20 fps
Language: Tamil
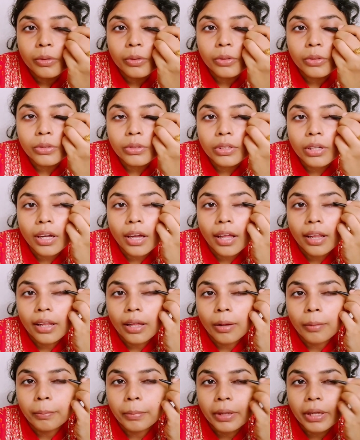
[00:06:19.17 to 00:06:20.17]
கொஞ்சம்
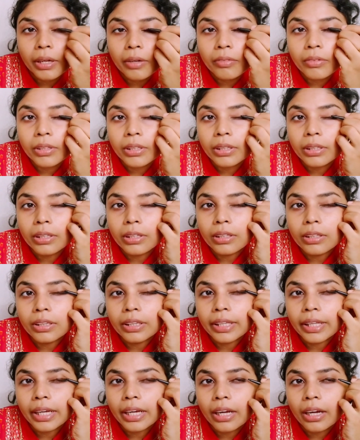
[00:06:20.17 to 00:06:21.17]
அதை அப்படியே வந்து
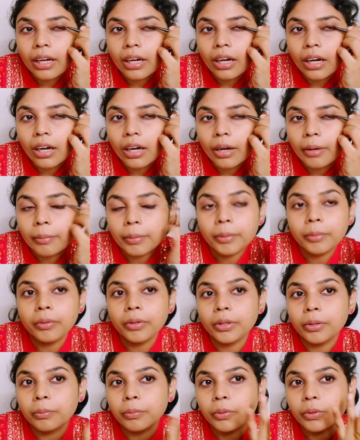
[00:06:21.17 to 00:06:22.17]
திக்காக அப்படி
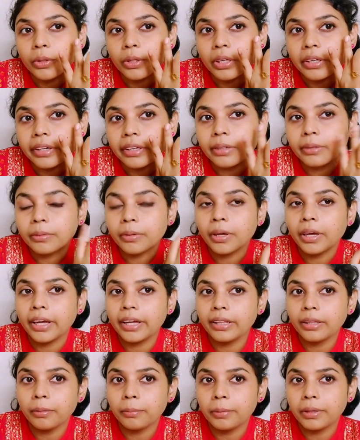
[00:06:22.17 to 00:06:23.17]
வந்து போட்டுக்கிறேன்
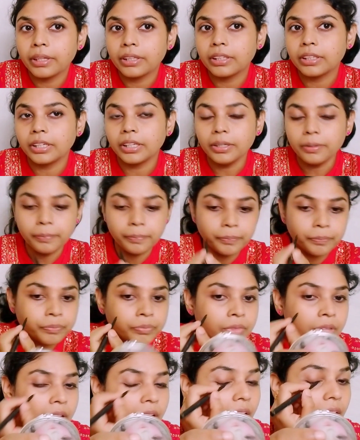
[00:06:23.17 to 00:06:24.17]
இந்த மாதிரி
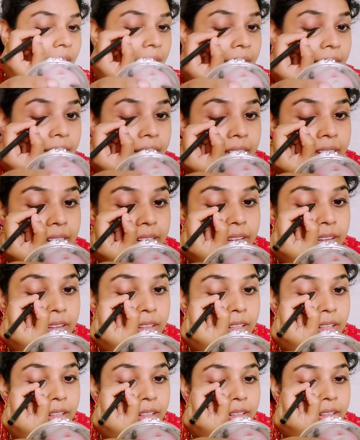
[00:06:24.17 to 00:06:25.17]
அண்ட்
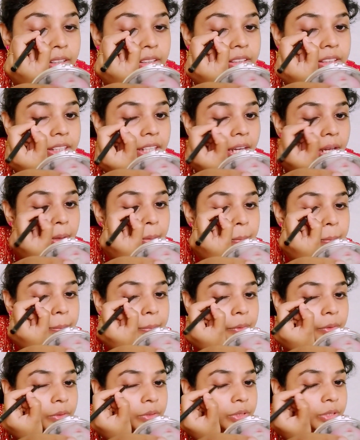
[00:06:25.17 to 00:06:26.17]
இந்த சேம்
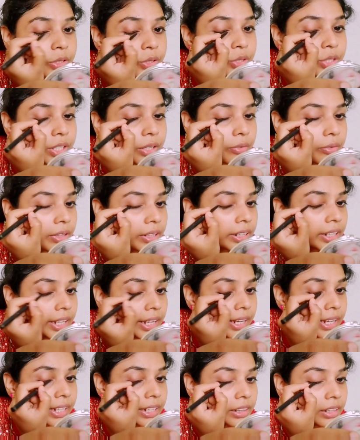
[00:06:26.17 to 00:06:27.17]
ப்ரொசீஜர்
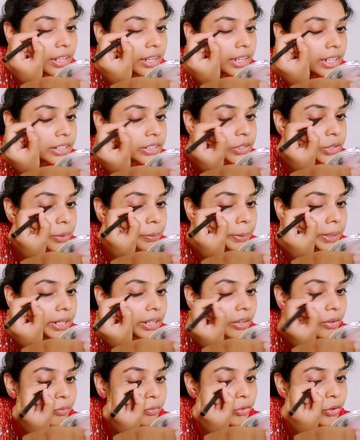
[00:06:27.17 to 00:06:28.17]
வந்து இந்த ஐஸ்க்குமே
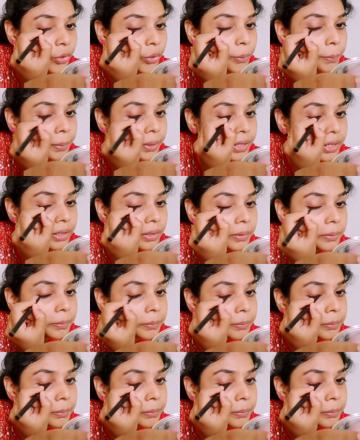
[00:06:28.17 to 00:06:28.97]
நான் ஃபாலோ பண்ணுறேன்